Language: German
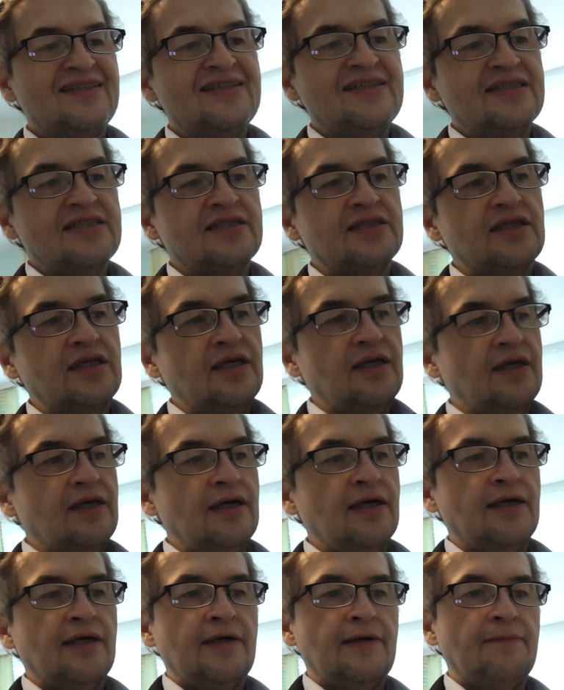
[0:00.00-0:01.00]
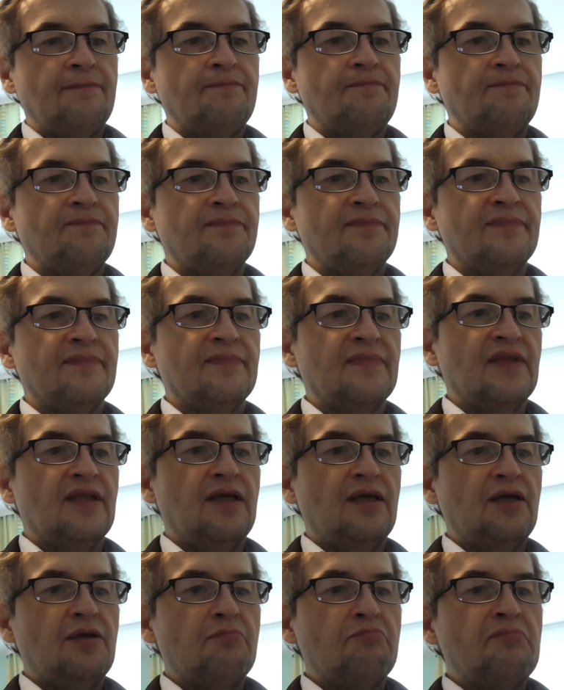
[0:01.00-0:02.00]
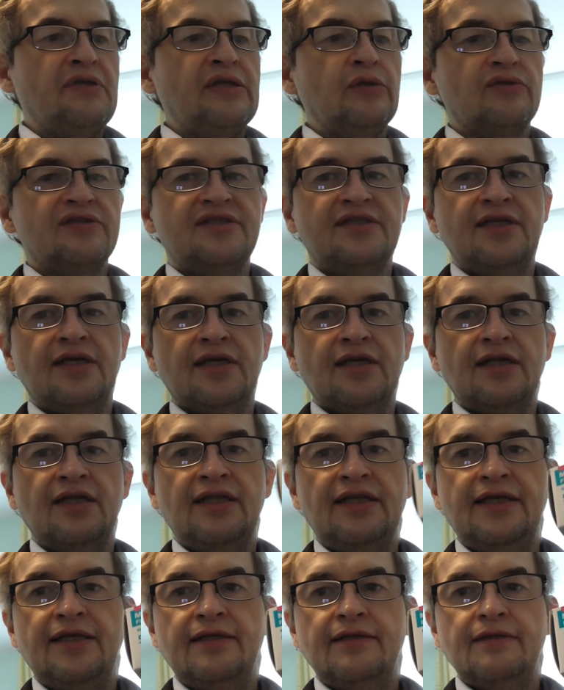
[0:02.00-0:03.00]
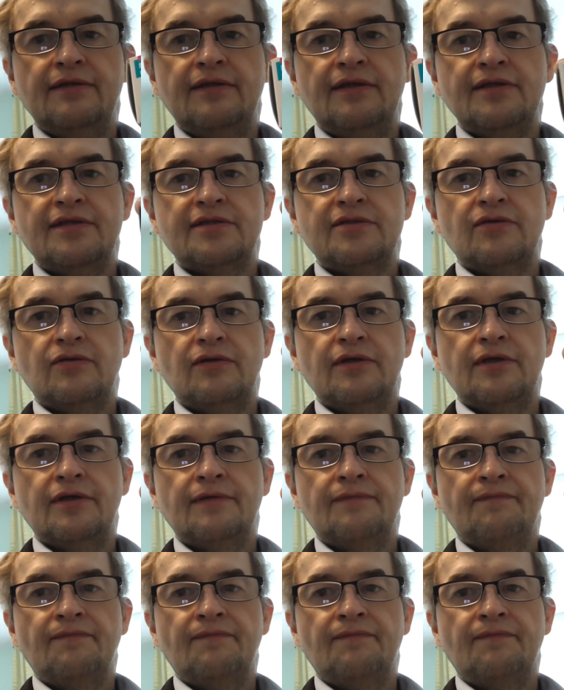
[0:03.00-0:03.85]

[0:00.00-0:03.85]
dieses ähm, Minocyclin, das Zeug,